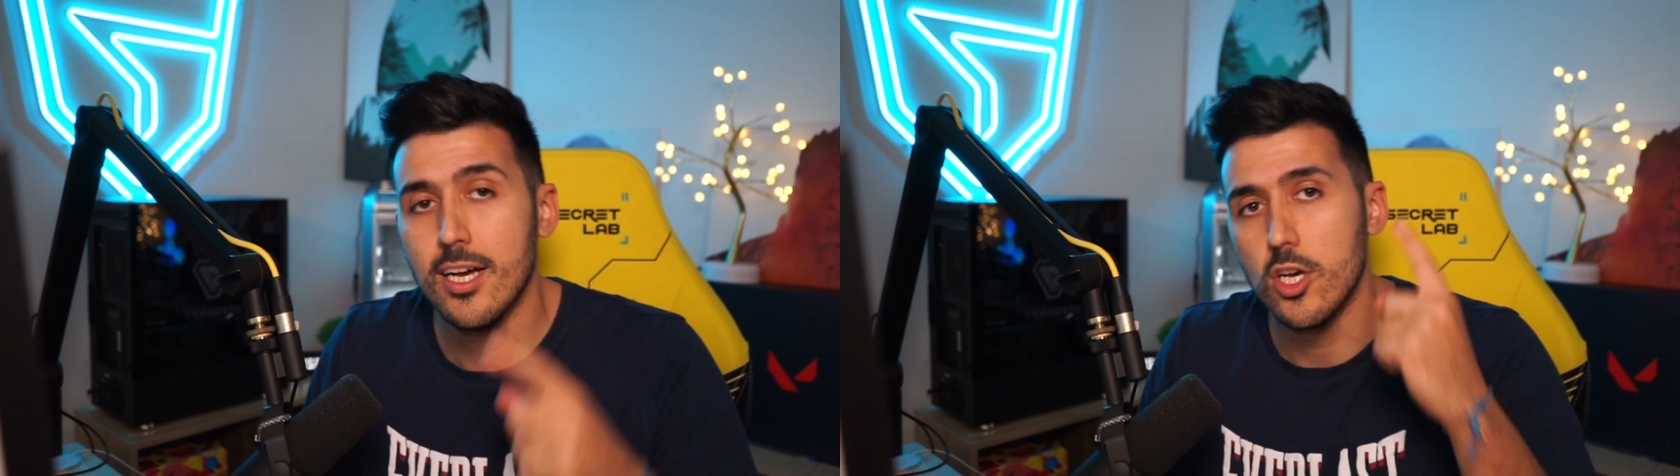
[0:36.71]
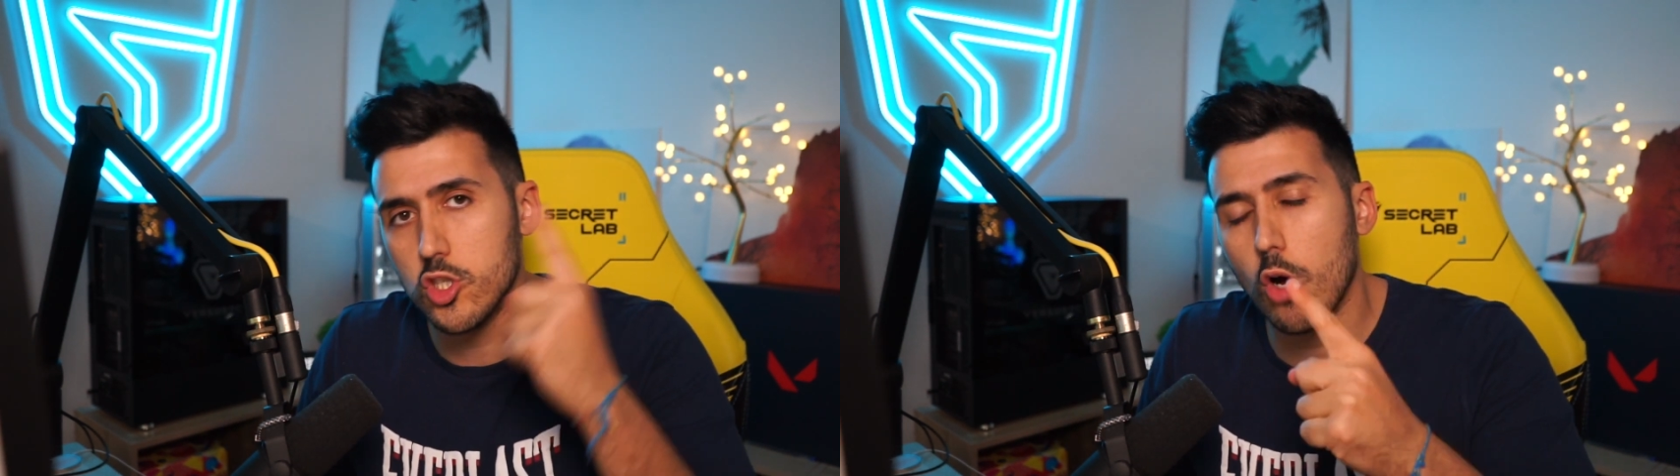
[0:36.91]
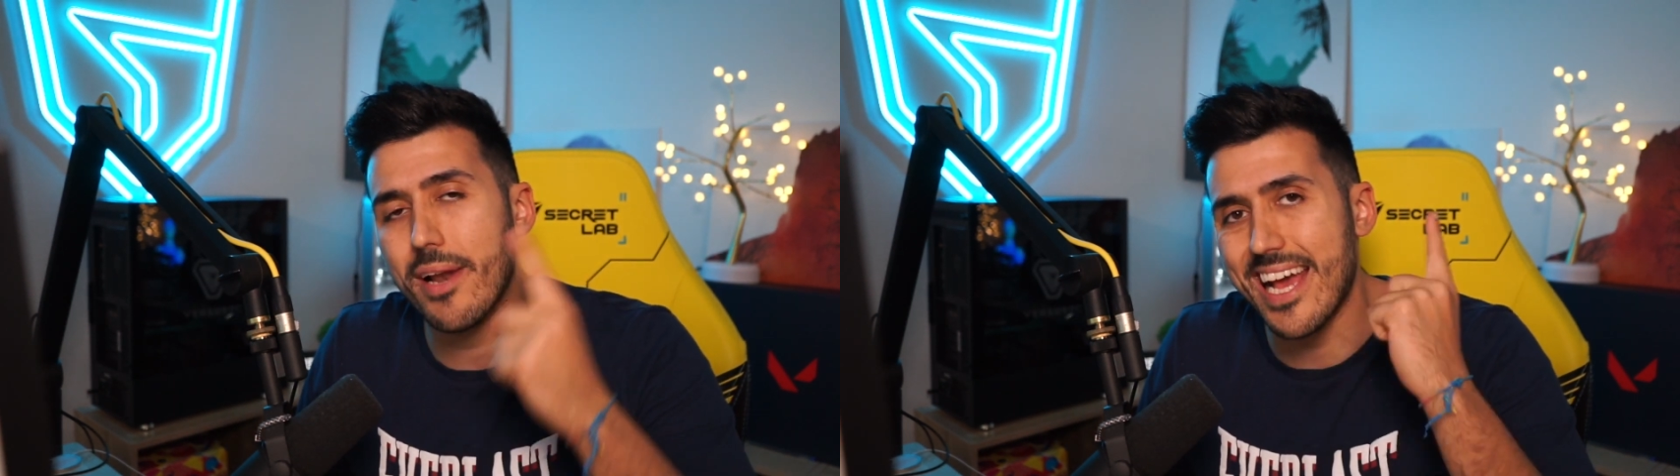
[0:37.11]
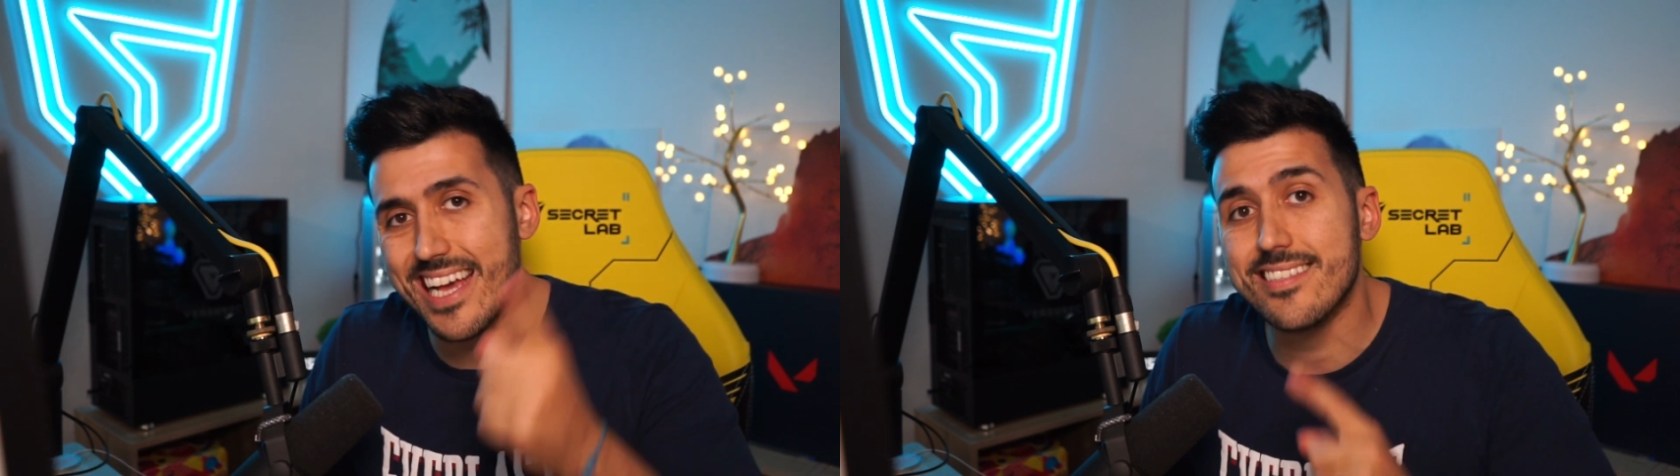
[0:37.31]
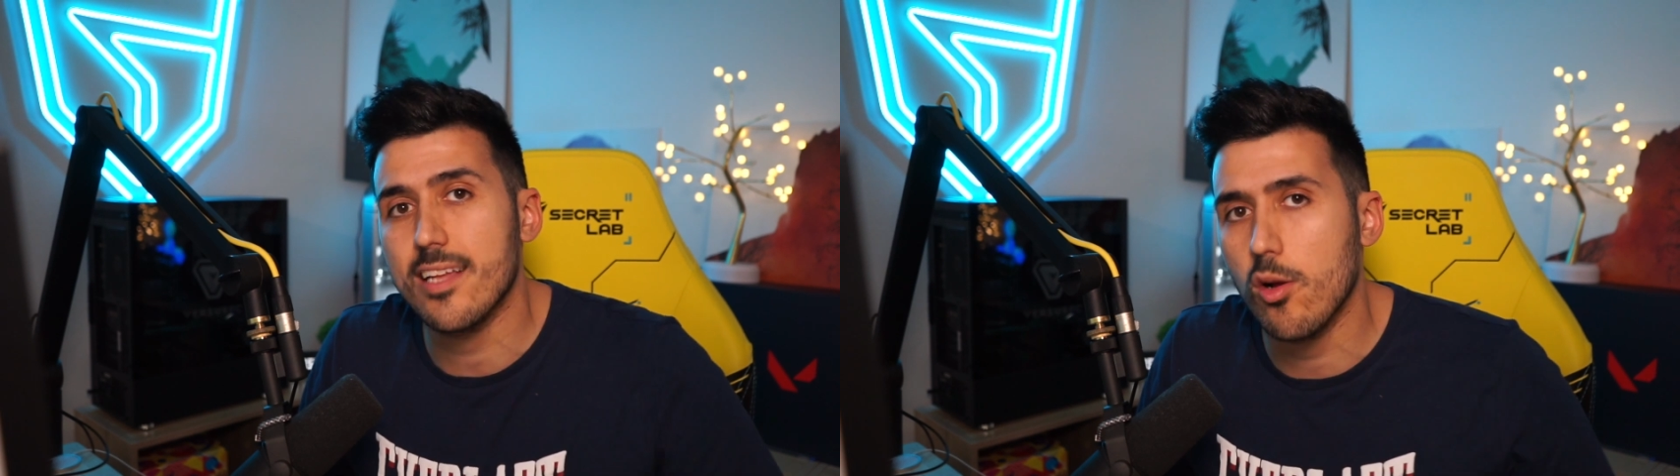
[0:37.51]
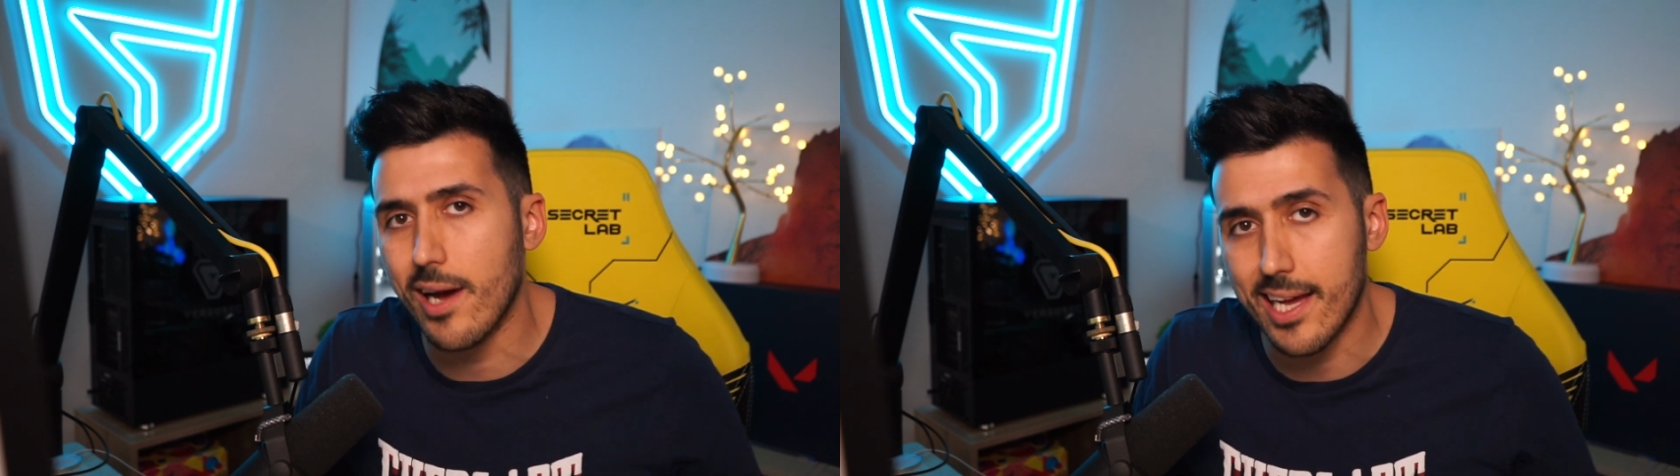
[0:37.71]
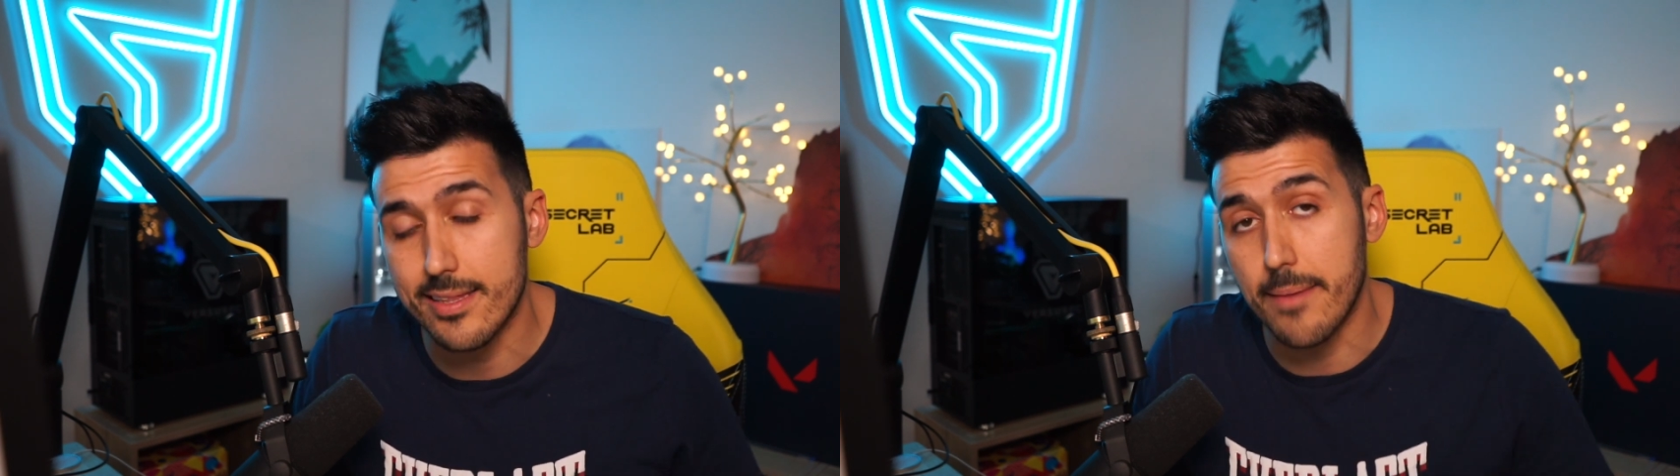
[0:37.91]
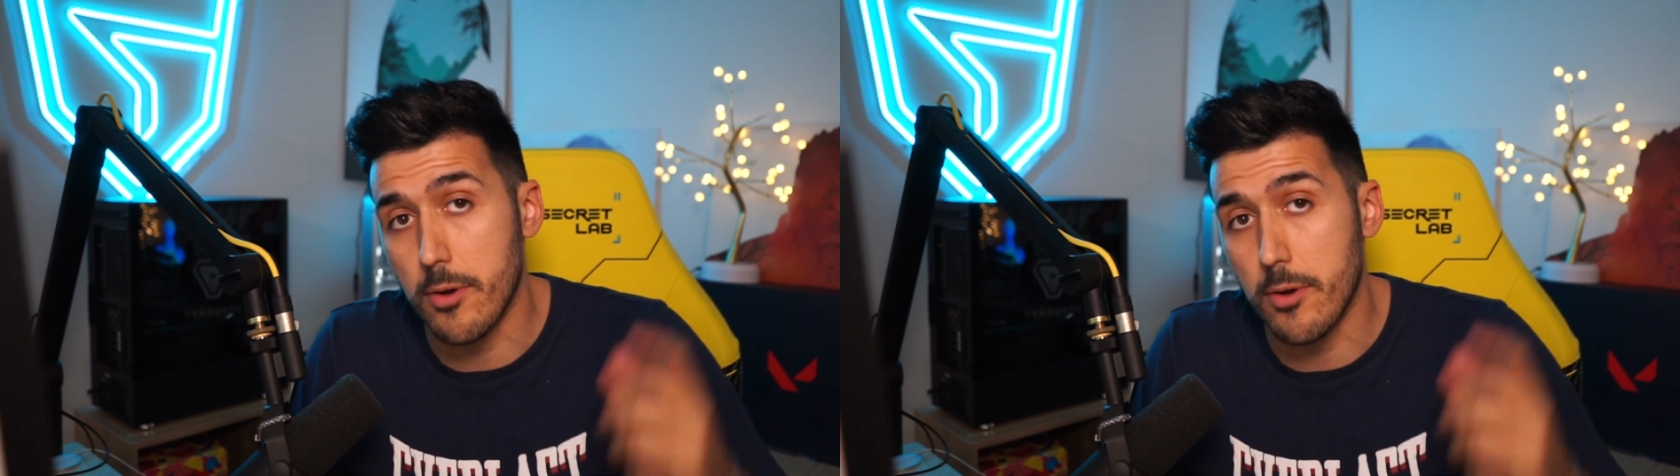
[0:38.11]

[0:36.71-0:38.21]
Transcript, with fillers: sobre este nuevo agente.